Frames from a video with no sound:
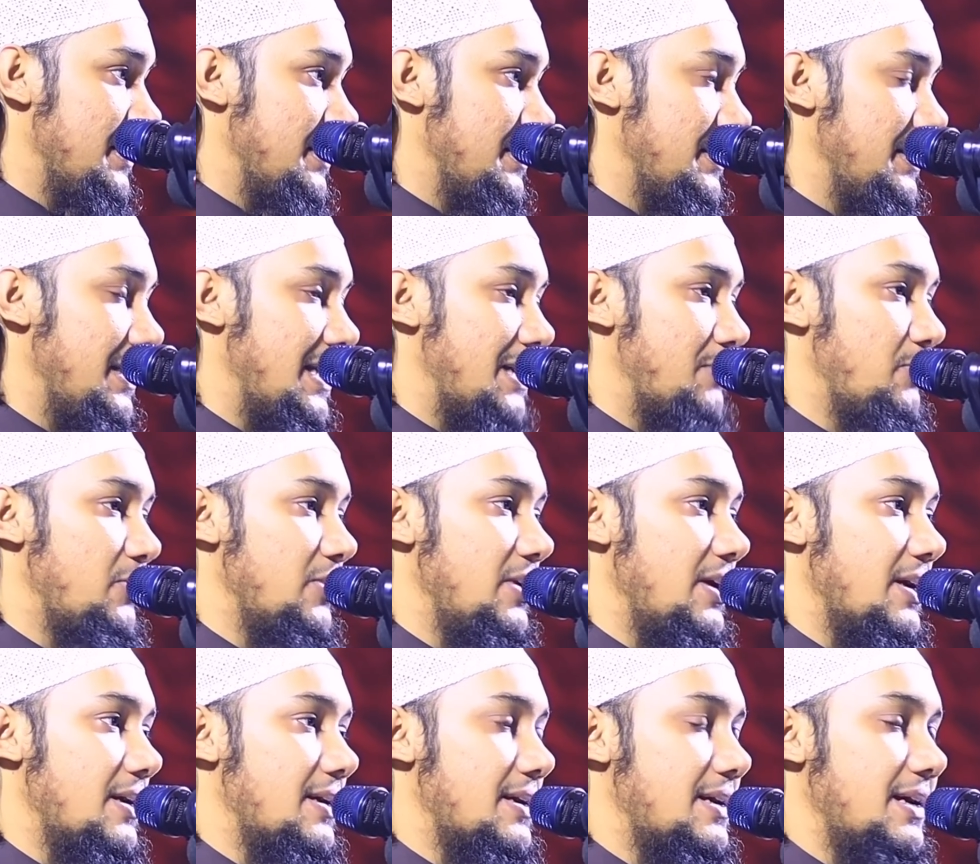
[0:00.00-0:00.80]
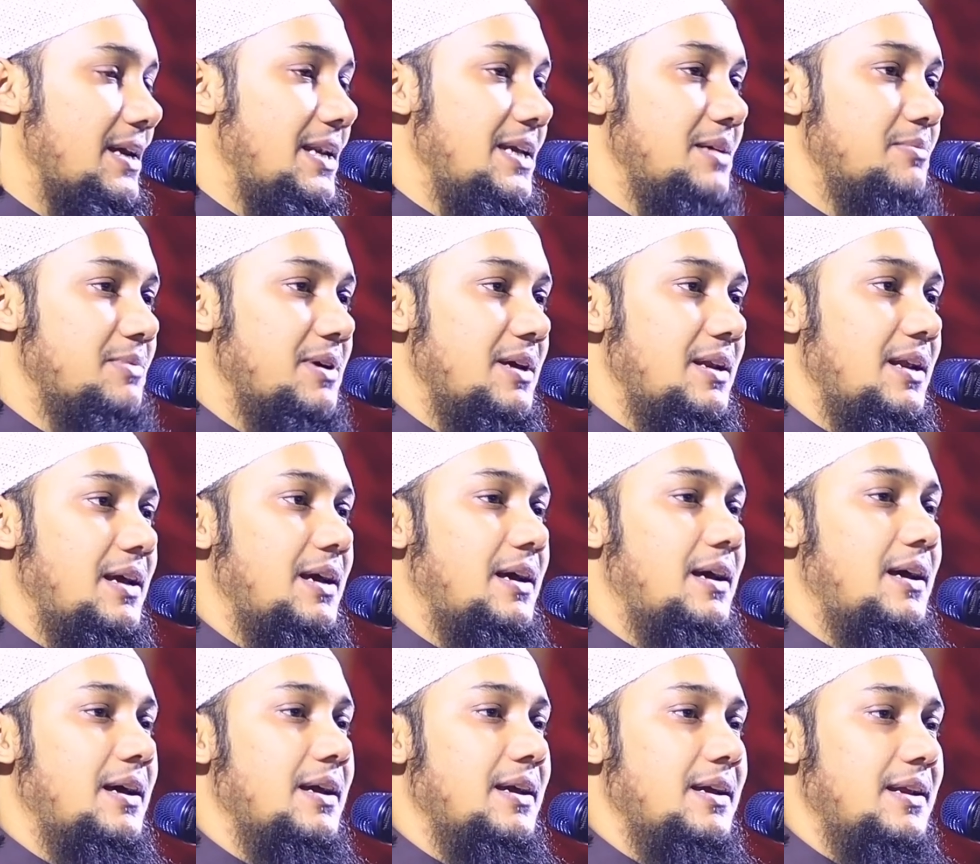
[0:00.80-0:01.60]
তিনি এমন এক কালিমা
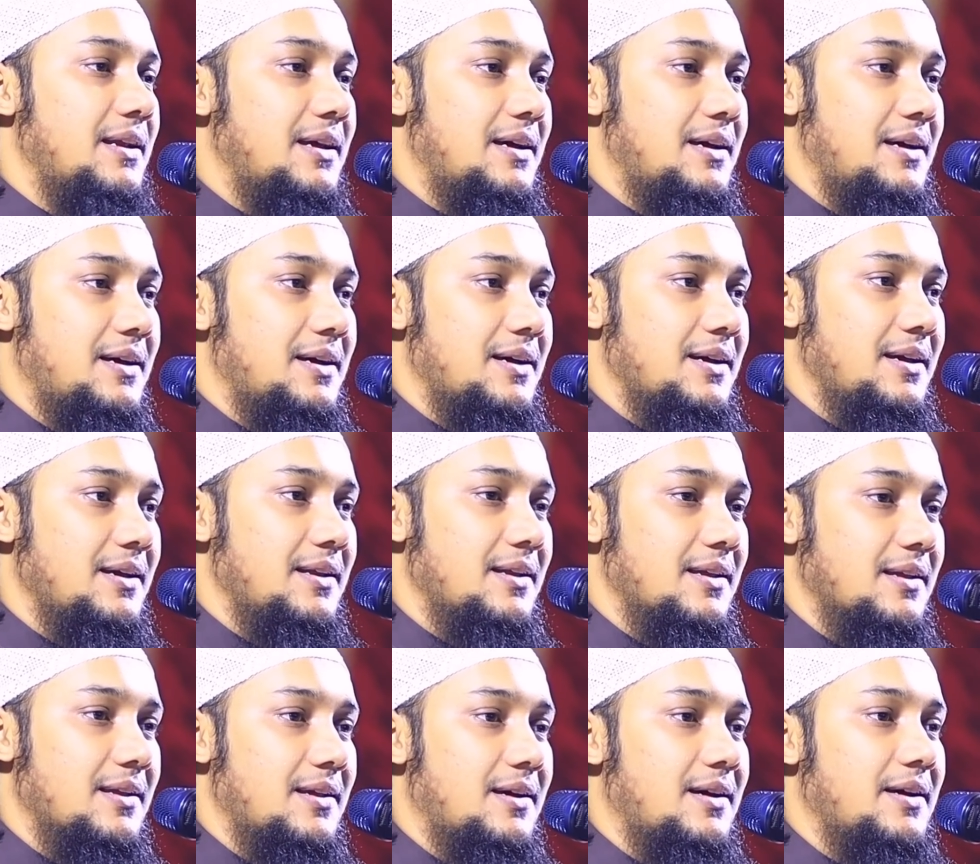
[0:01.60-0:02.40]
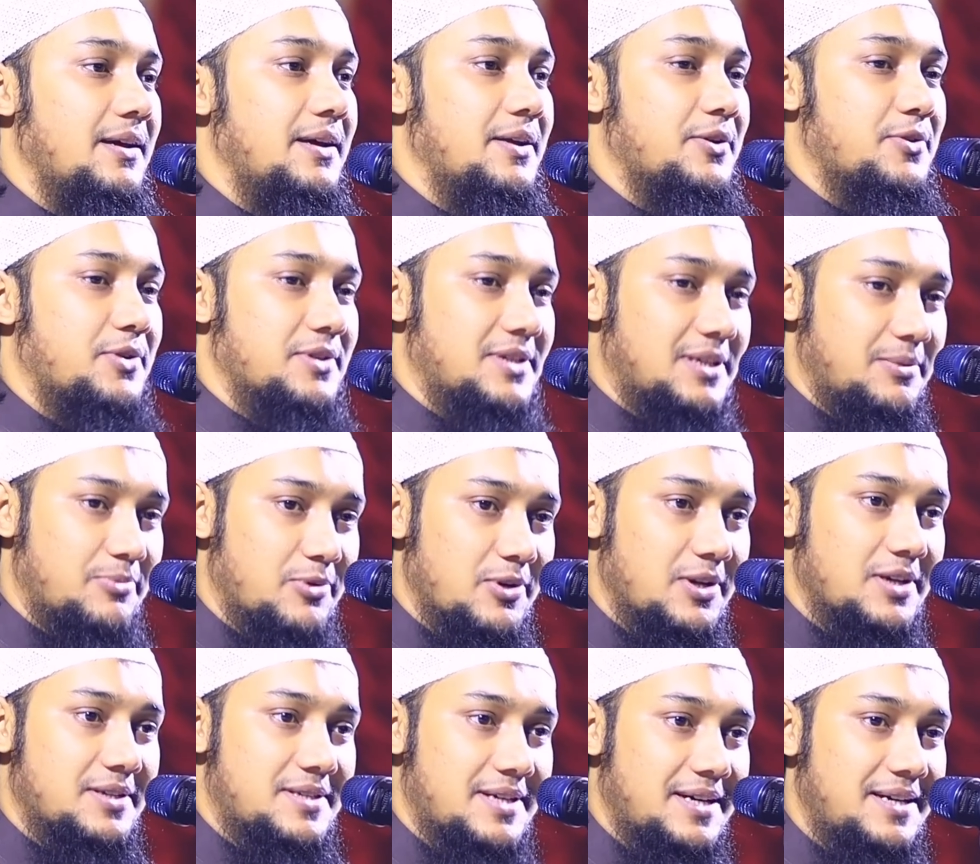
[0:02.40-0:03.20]
ইলাহা কথা
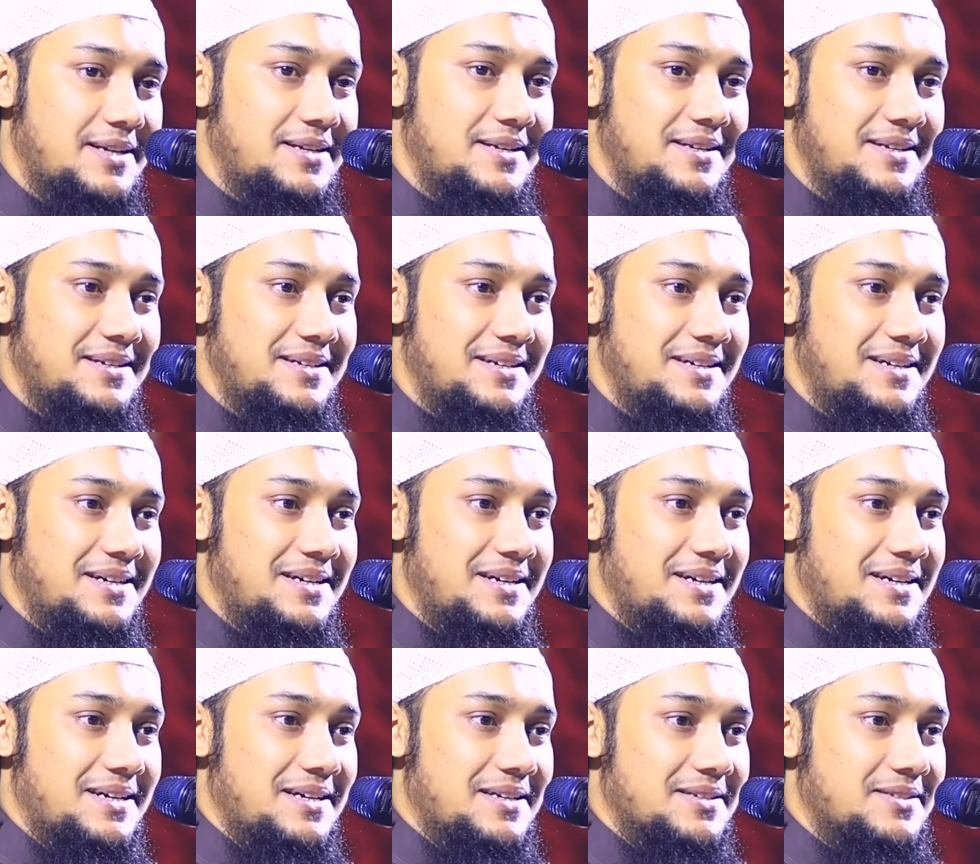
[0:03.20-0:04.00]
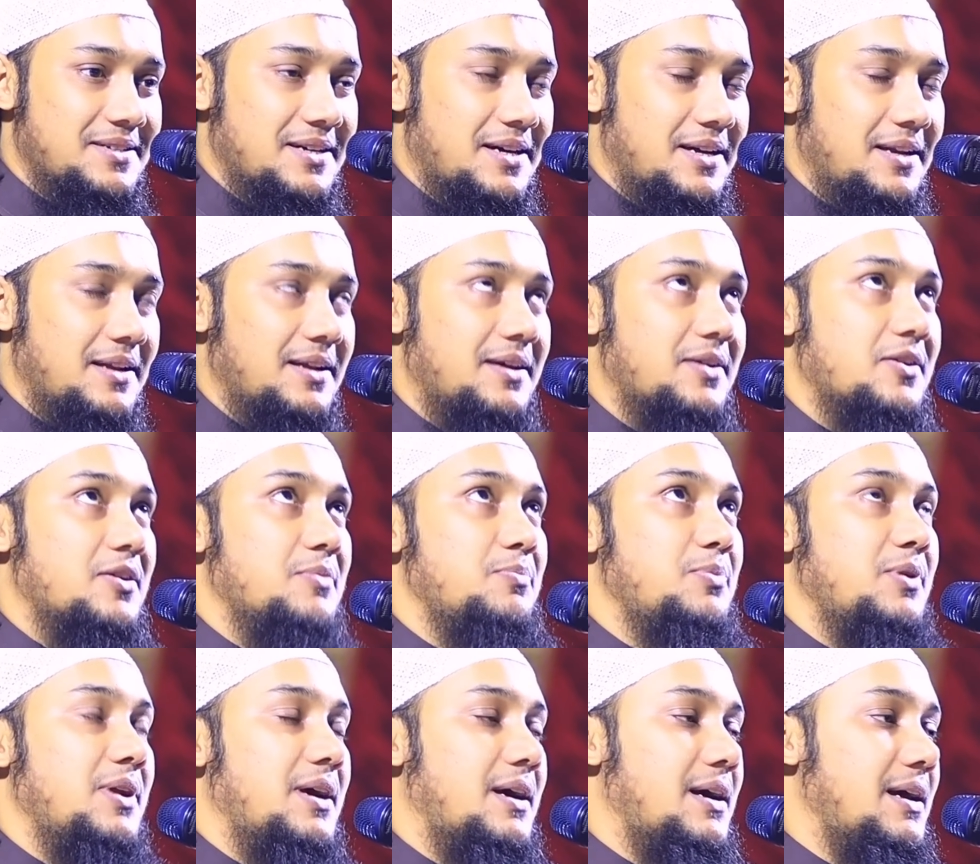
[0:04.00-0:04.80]
বলেছেন যে আল্লাহ
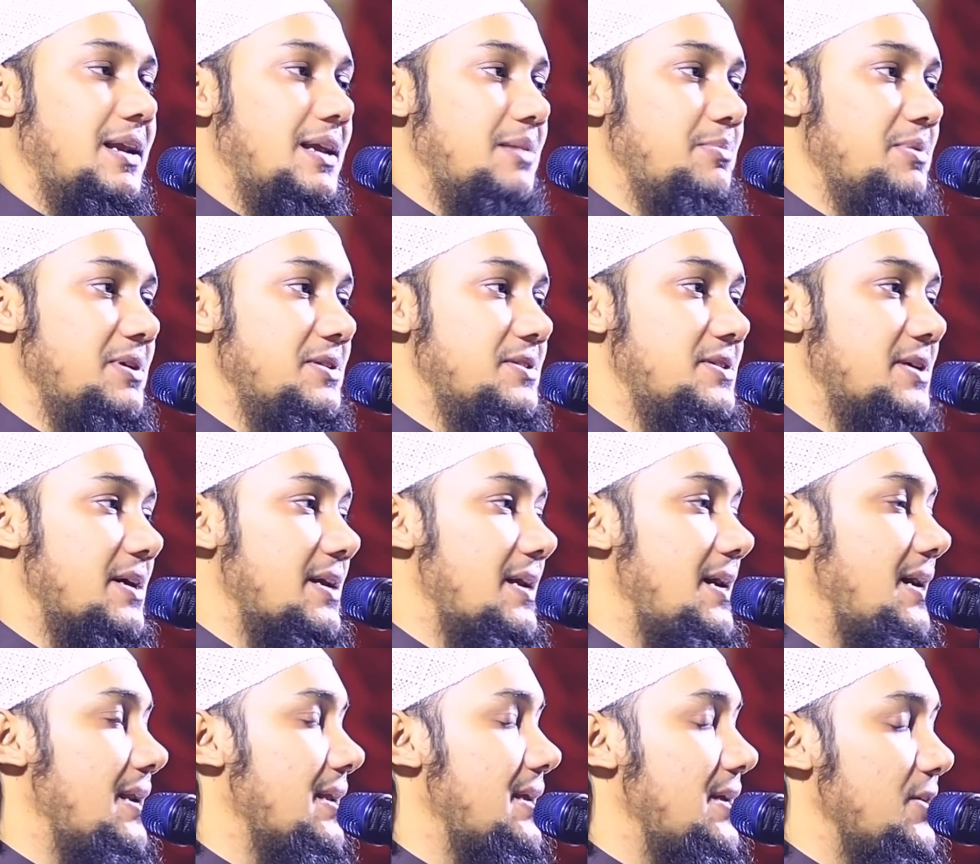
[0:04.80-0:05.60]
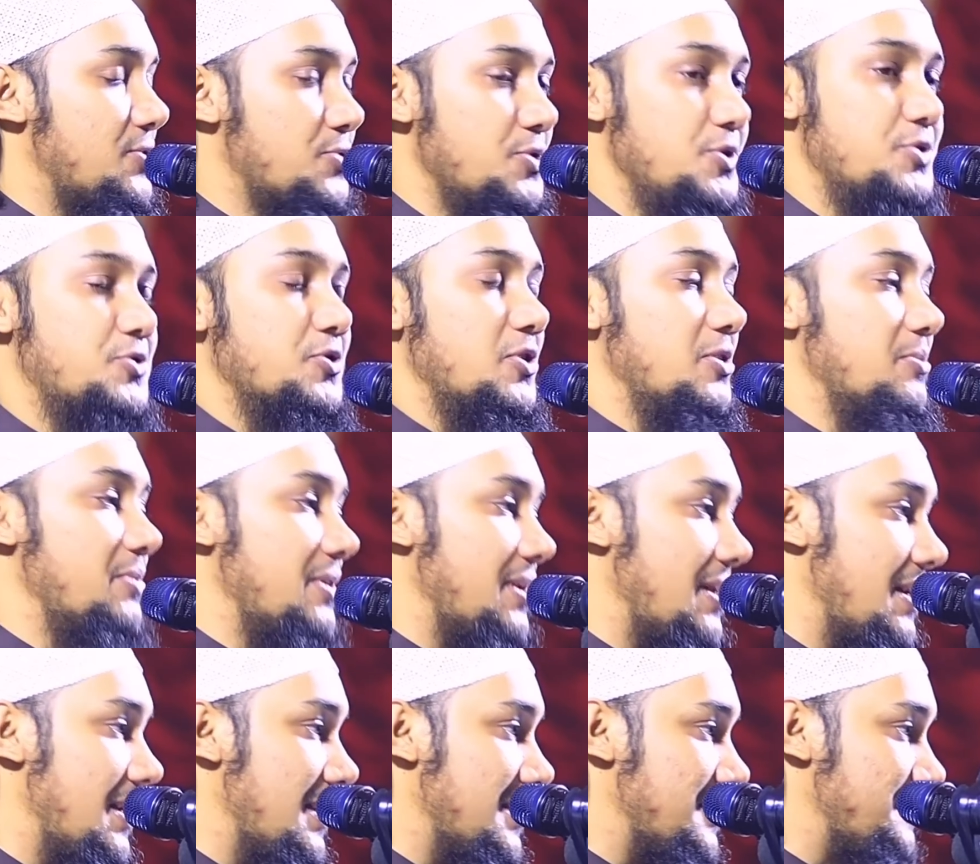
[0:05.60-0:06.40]
রবুল আলামিন ছাড়া আর কিছুই
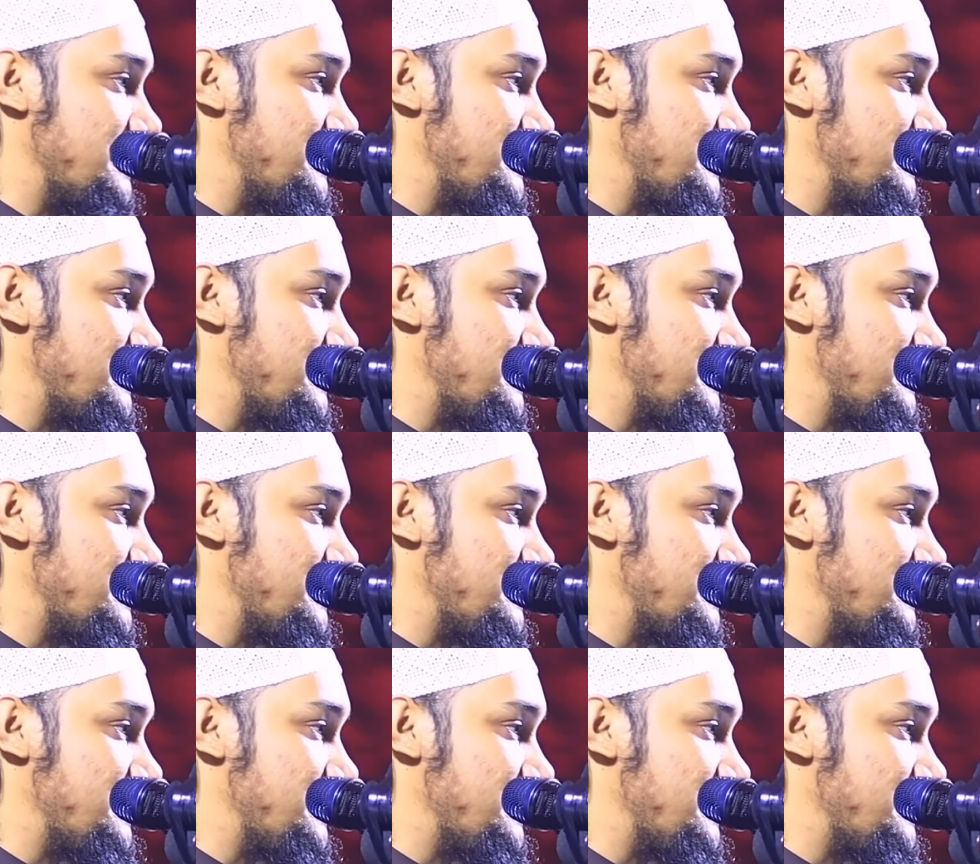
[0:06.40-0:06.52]
চলবে না